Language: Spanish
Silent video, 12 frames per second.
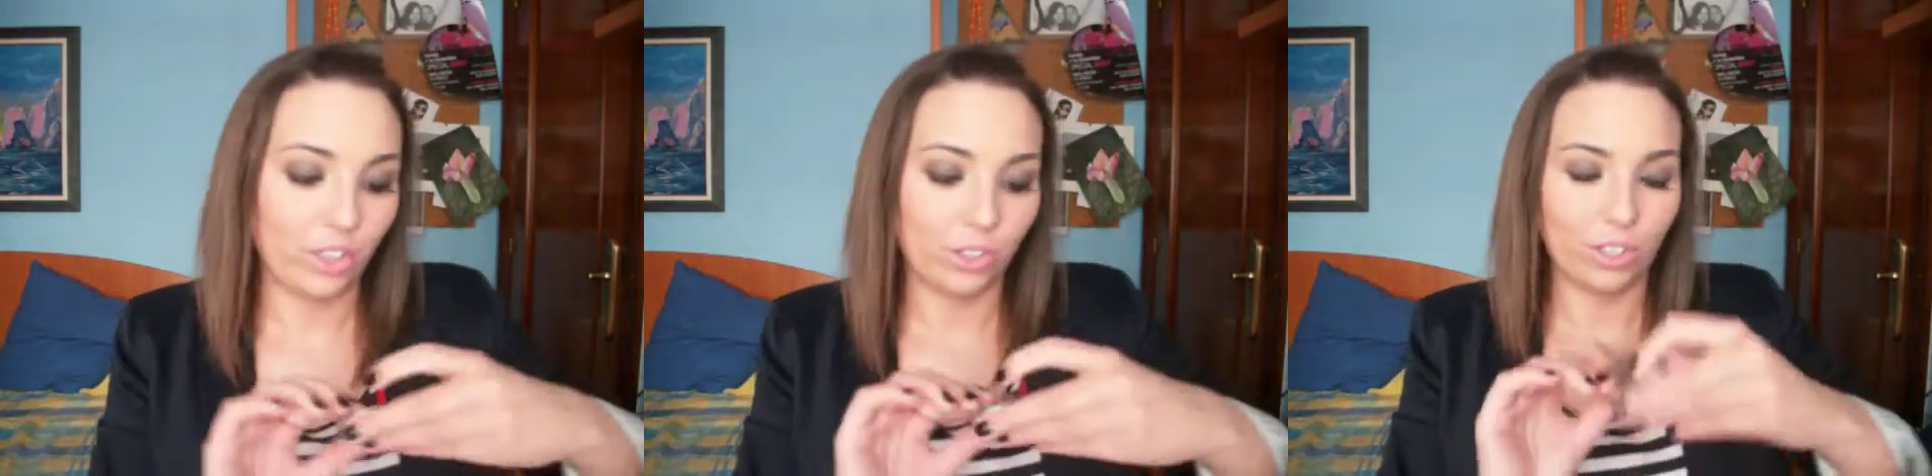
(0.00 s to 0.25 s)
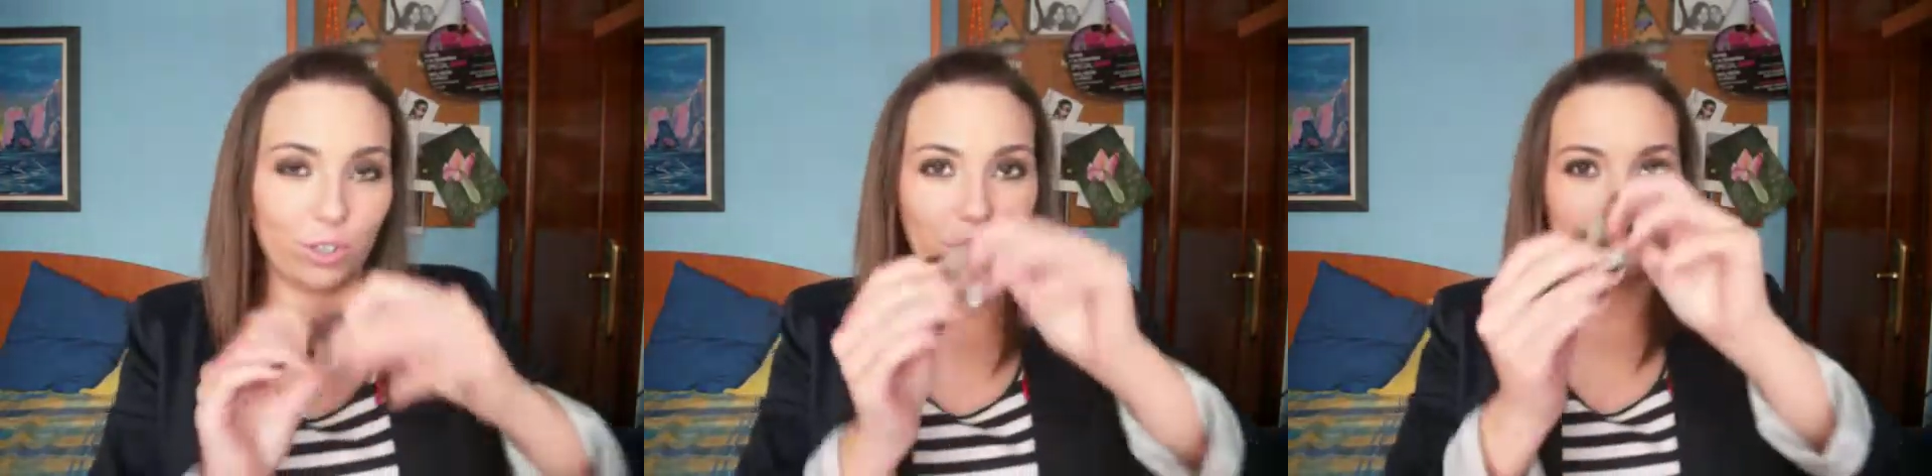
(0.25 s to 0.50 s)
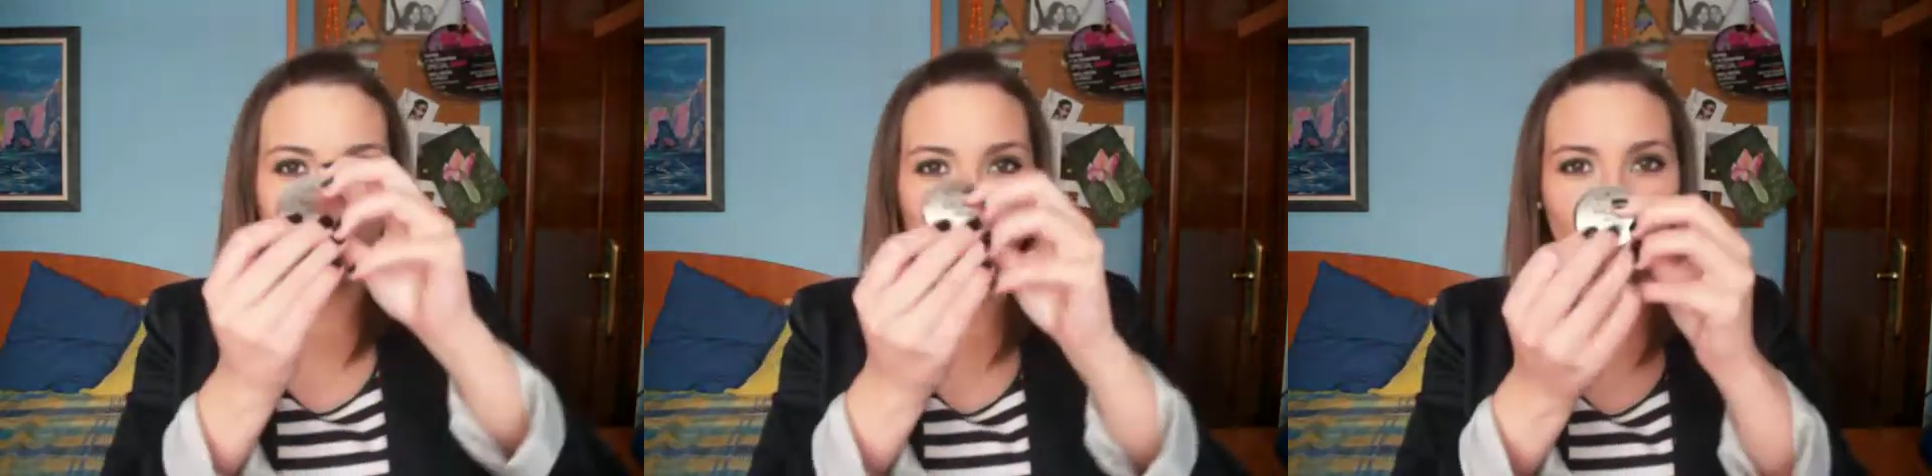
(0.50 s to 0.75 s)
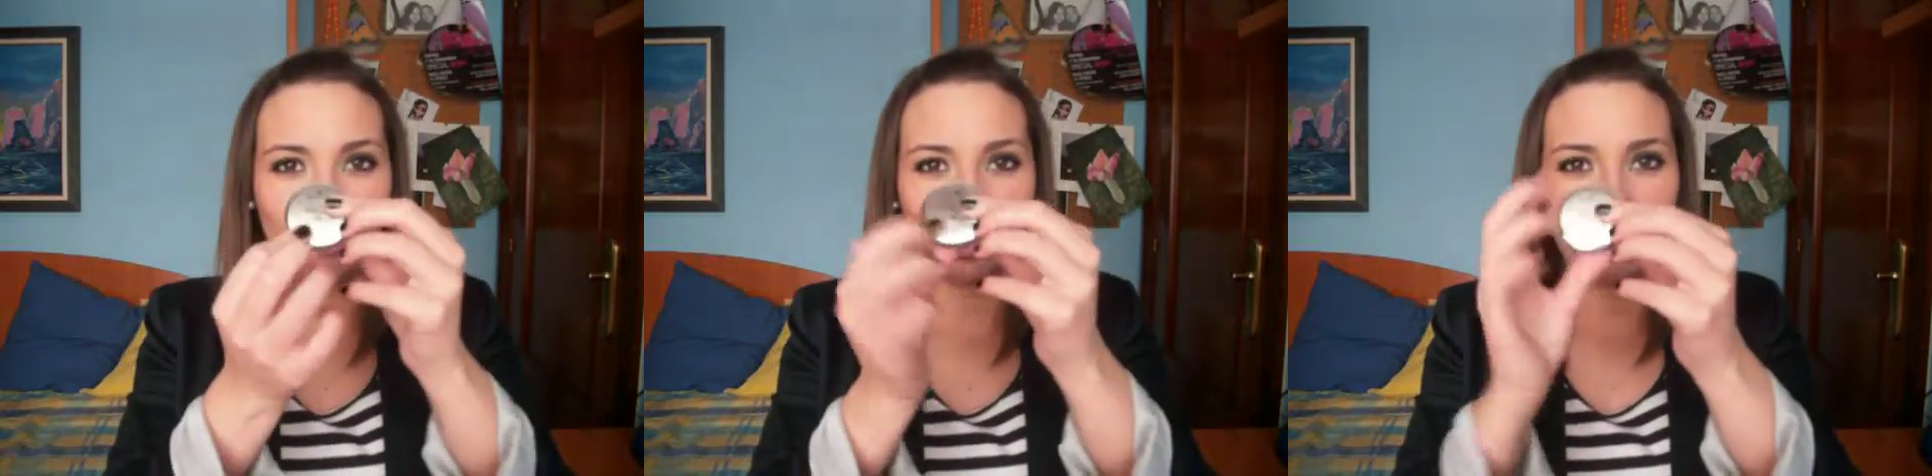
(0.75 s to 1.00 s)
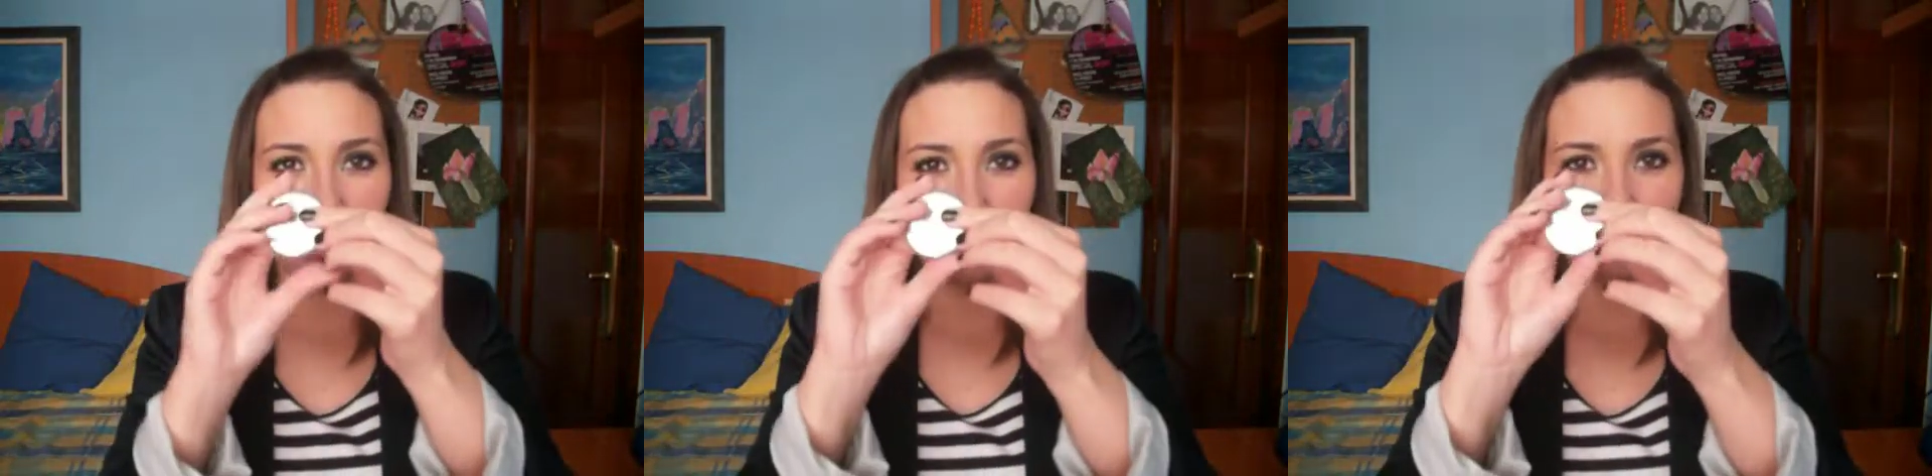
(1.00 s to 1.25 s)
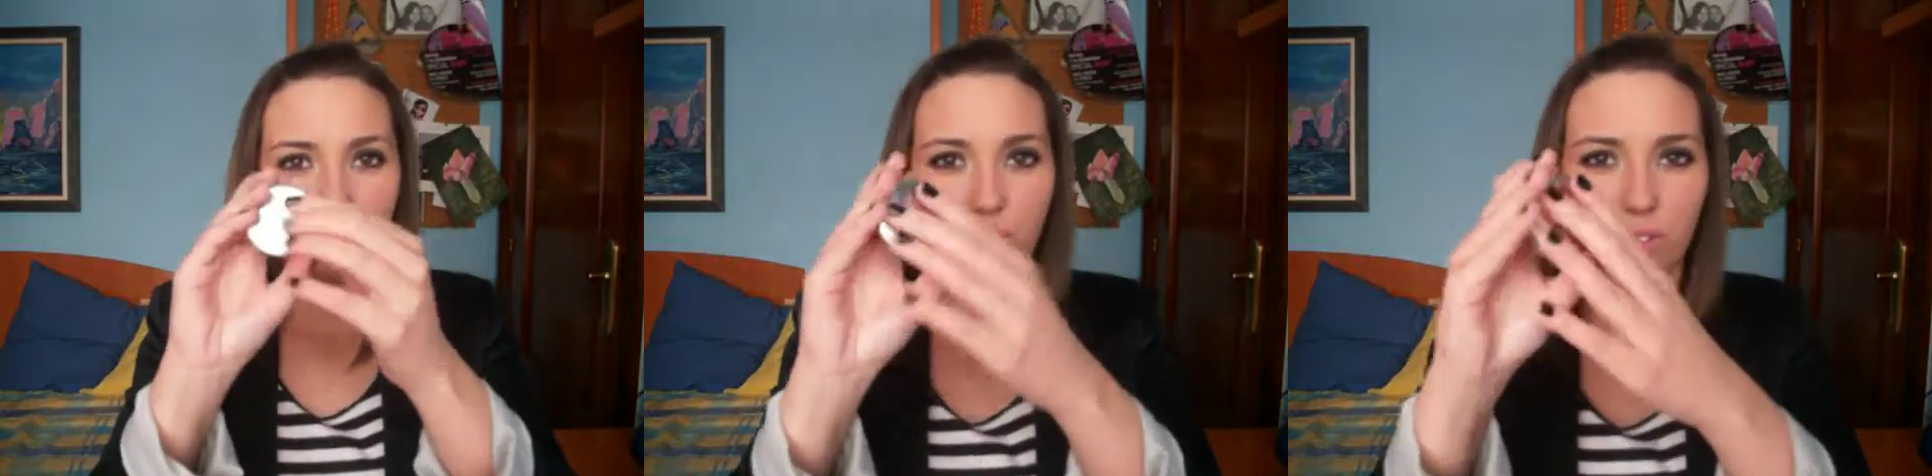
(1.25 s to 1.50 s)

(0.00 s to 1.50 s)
de lo que vi fue esto,